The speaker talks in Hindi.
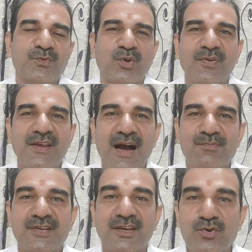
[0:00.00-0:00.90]
तो फिर
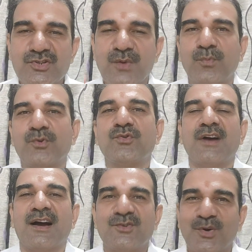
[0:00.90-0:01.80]
आपसे क्वेश्चन
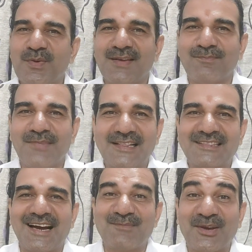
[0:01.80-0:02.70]
पूछूंगा जो भी
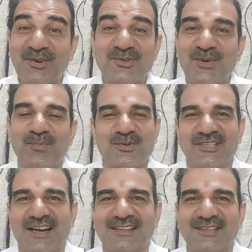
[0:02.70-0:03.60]
मिलता है मैं क्वेश्चन
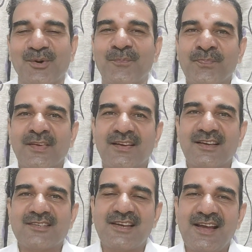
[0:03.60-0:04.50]
पूछता रहता हूँ
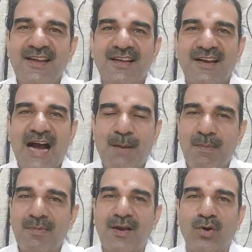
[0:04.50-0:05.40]
इसलिए आप
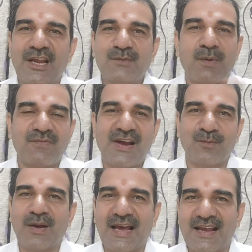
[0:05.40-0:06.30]
अपना नॉलेज
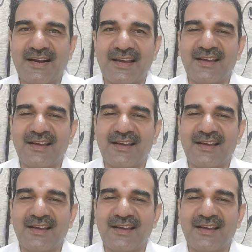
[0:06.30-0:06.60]
परफेक्ट बनाए रखें